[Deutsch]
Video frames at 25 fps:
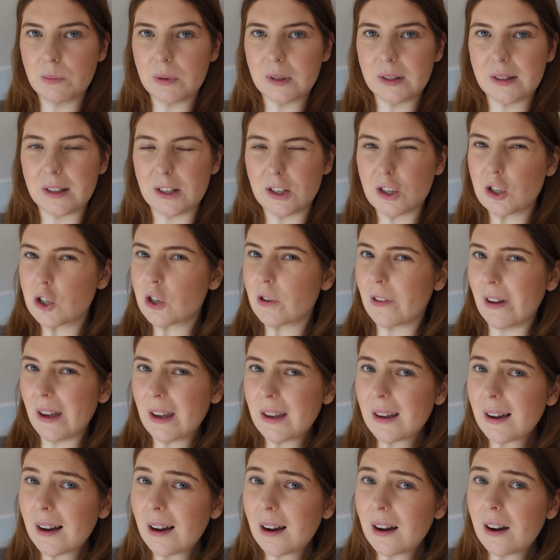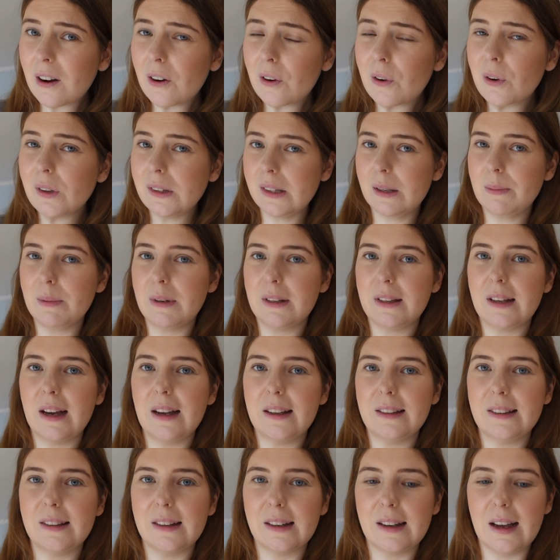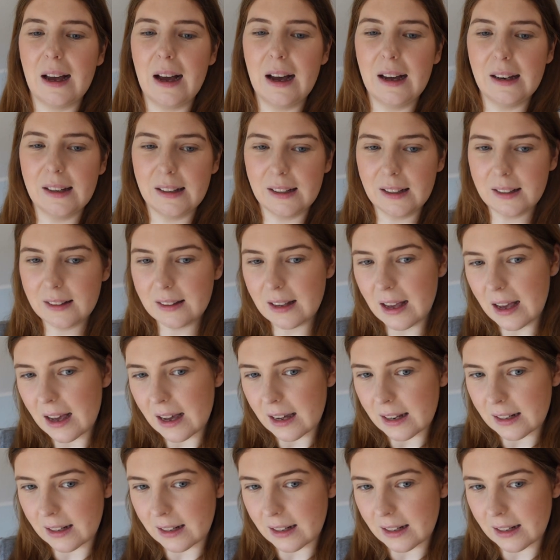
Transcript: ein bisschen schwächer aus, aber das heißt ja gar nichts.